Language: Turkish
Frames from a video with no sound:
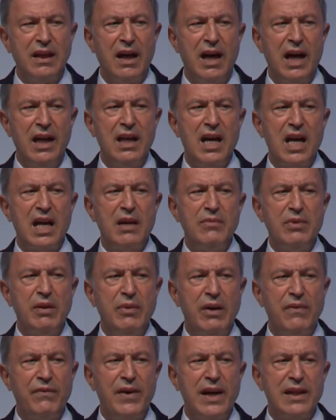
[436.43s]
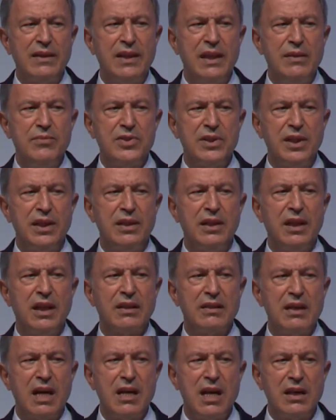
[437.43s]
alaka ve menfaatlerimizin
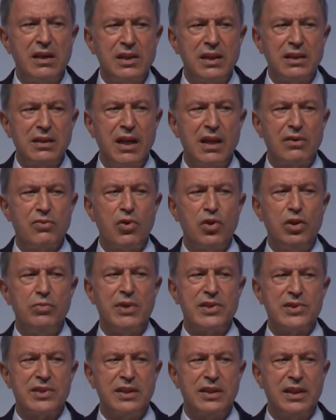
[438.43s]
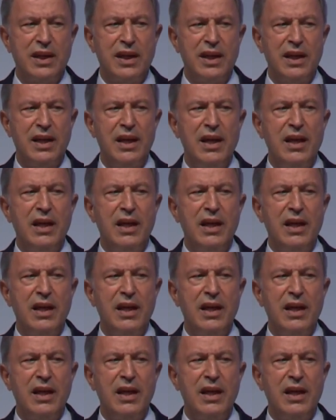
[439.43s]
kararlılıkla korunmasında